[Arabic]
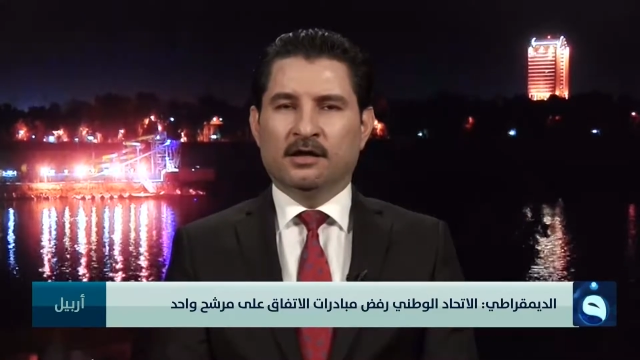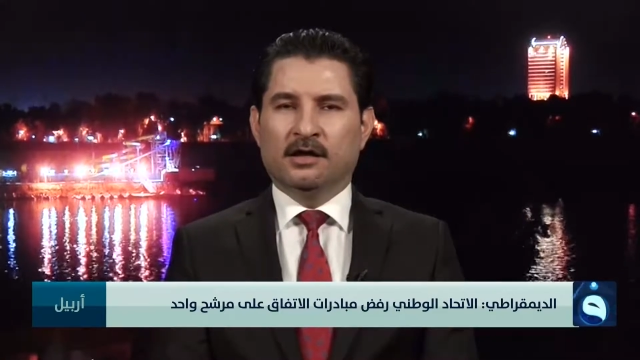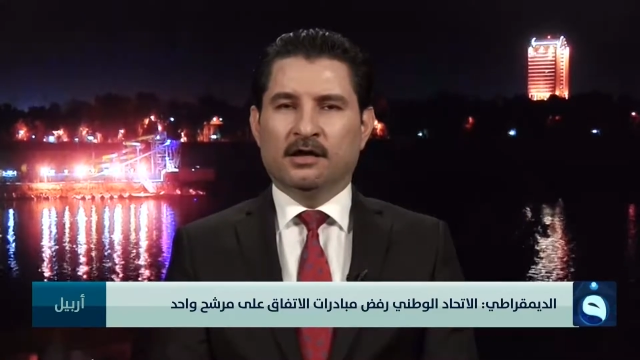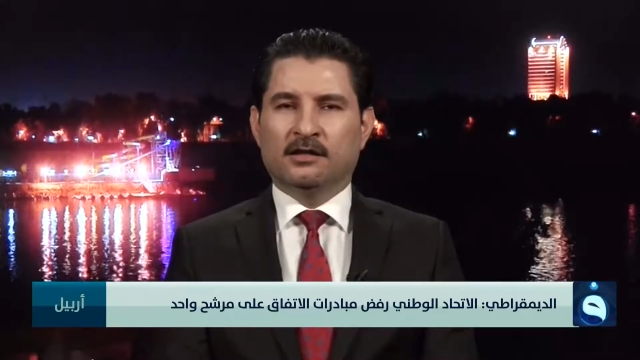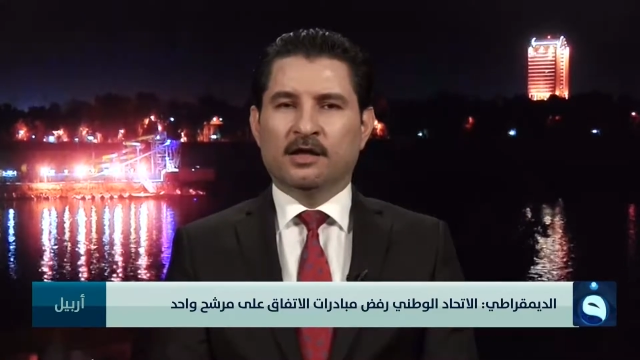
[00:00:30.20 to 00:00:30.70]

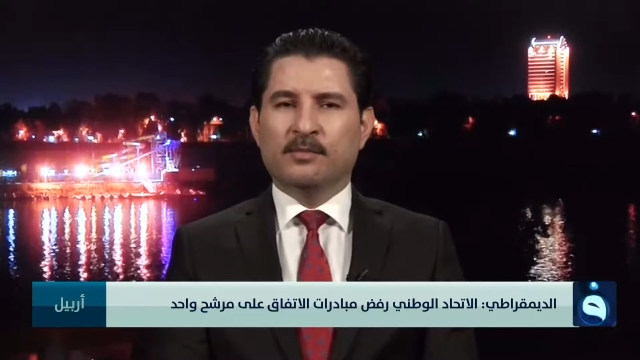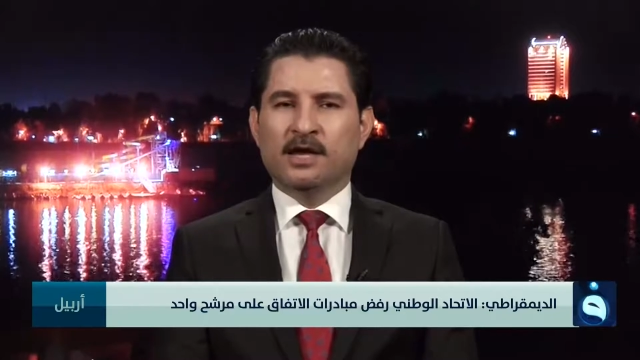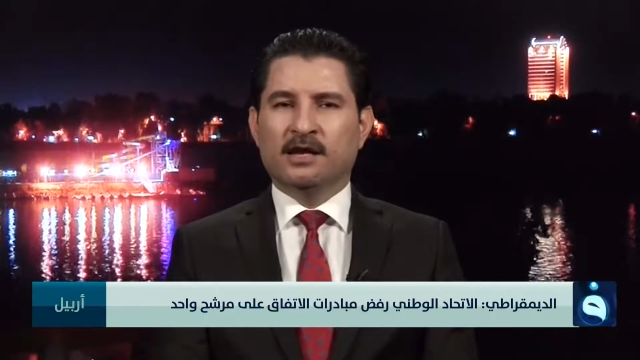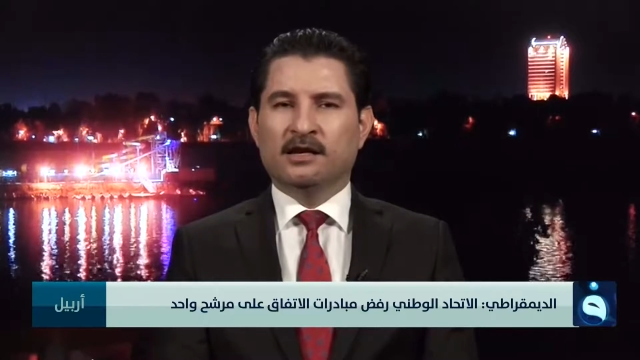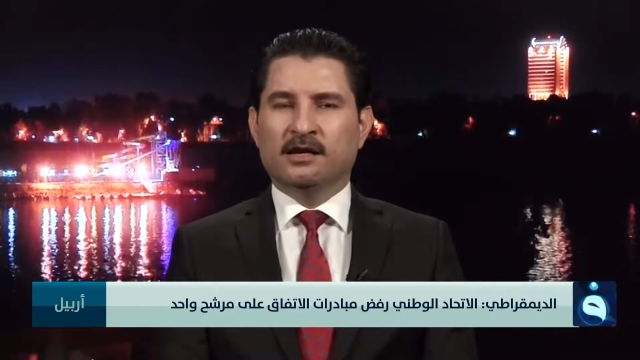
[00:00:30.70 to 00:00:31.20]
آه،
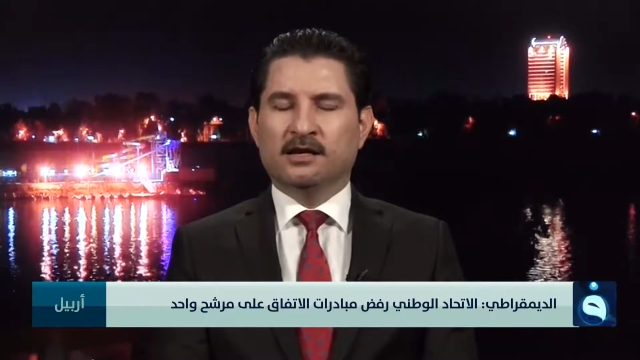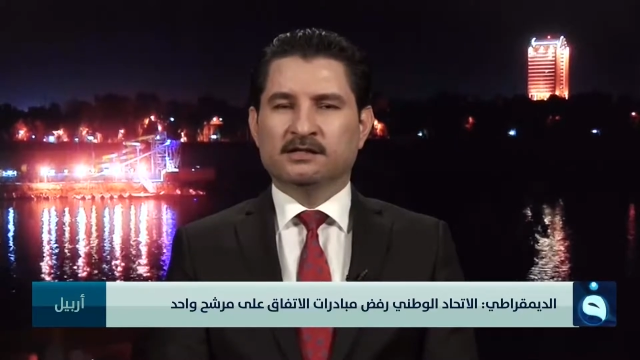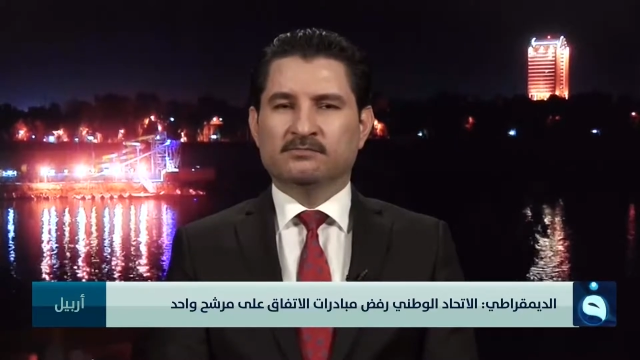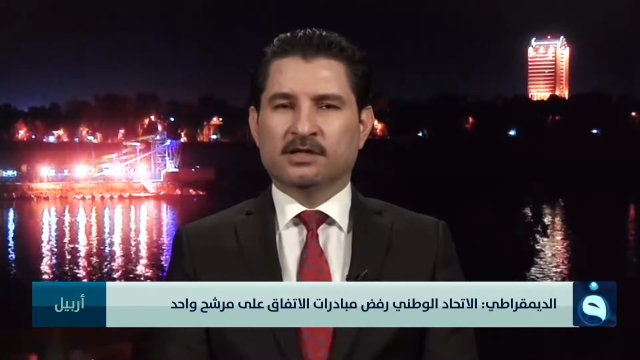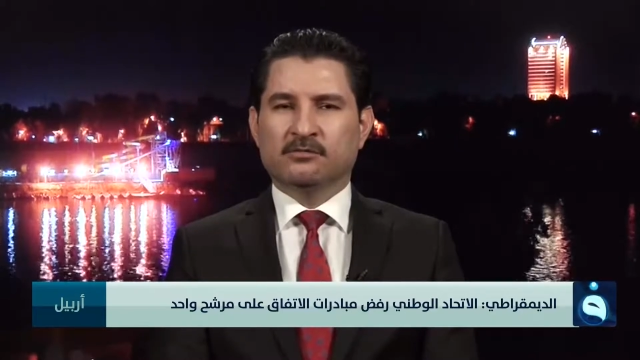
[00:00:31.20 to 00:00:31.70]
تبين أن
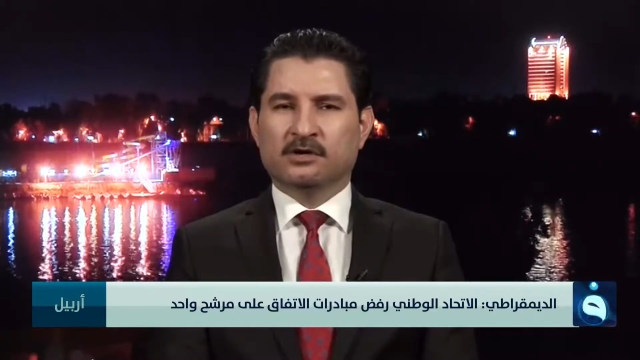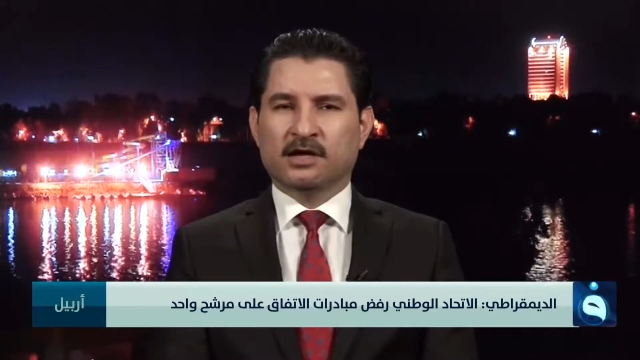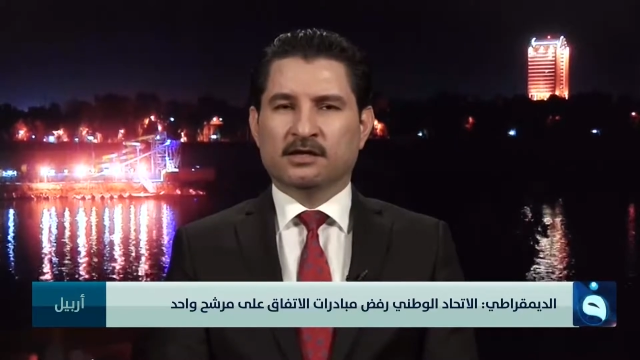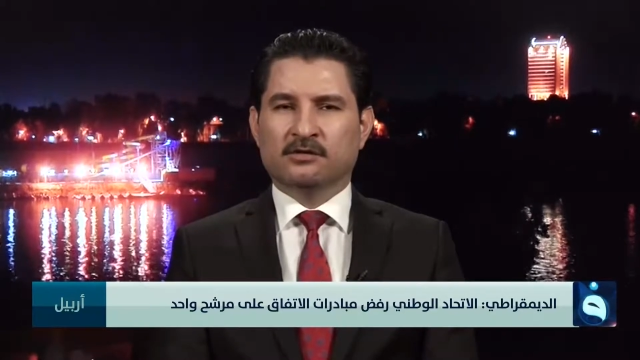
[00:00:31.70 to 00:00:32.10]
الحزب الديمقراطي